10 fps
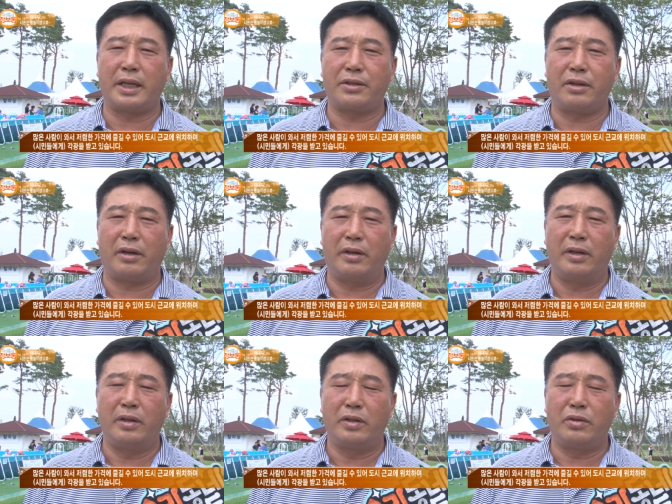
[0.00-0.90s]
돼서
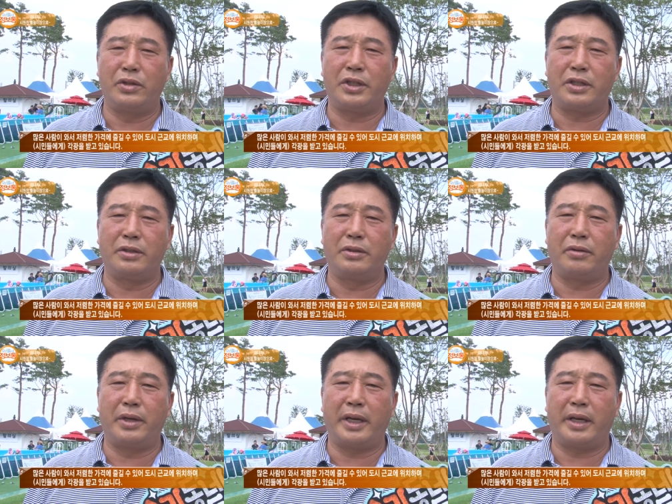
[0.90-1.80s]
도시
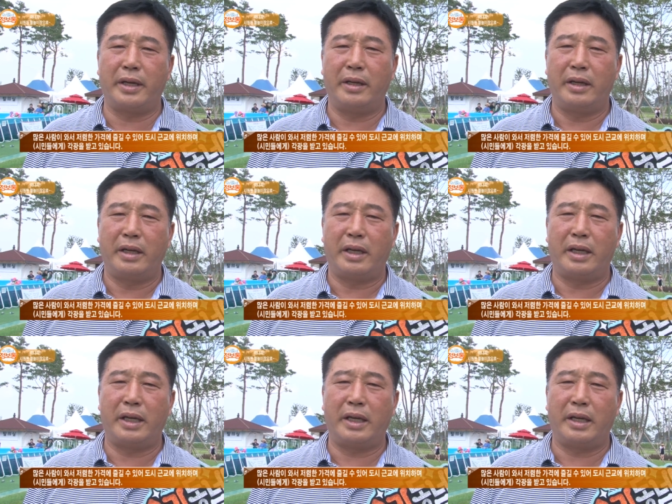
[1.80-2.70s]
근거에
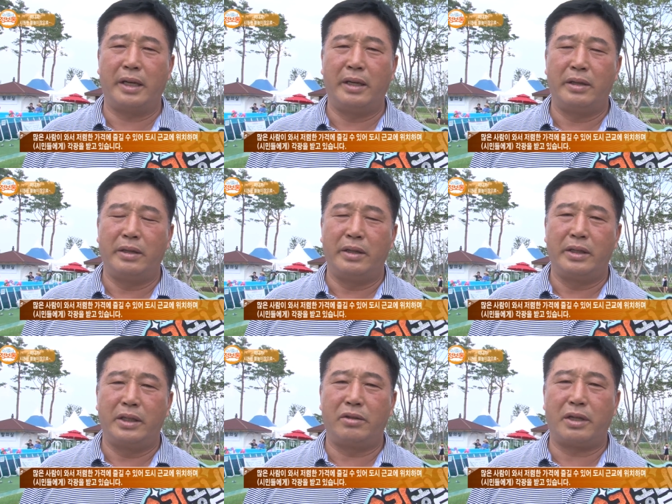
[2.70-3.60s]
아예
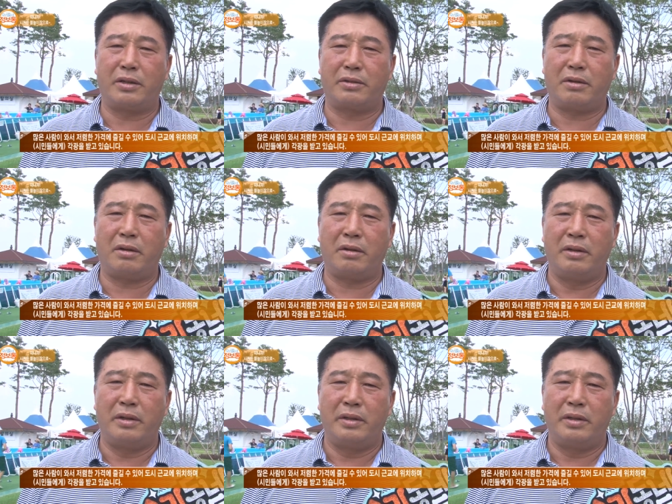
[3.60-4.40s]
일어나서